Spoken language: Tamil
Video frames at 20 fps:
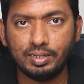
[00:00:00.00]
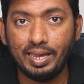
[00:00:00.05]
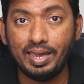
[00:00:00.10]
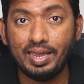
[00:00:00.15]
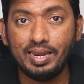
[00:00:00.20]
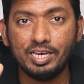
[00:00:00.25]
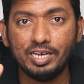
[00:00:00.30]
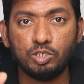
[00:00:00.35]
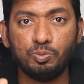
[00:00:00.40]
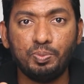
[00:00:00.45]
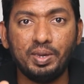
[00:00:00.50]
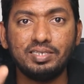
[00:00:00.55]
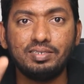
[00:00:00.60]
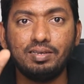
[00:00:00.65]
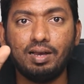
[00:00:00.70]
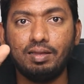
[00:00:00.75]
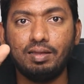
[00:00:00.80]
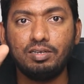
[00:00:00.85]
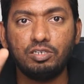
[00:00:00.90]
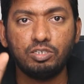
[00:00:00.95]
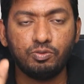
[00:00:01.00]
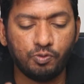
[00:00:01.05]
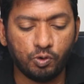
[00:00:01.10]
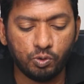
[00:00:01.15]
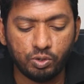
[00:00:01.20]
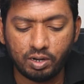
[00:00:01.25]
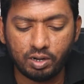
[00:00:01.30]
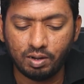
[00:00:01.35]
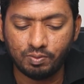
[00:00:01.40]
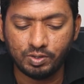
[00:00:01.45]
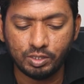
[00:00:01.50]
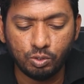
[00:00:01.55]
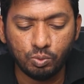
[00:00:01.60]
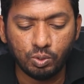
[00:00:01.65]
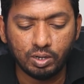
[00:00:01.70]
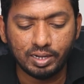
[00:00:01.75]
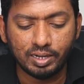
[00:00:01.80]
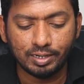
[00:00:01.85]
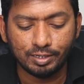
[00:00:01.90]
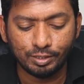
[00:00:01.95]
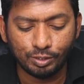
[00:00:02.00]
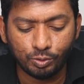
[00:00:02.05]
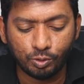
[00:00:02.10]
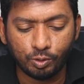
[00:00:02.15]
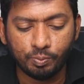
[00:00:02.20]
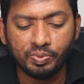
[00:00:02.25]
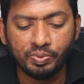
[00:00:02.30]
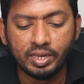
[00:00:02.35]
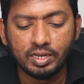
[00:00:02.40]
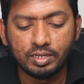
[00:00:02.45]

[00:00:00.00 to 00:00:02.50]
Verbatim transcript: ஏரியா ஸ்பேஸை அதர்ஸ் ஃபோல்டரில் வந்து உங்களுக்கு எடுத்துக்கும்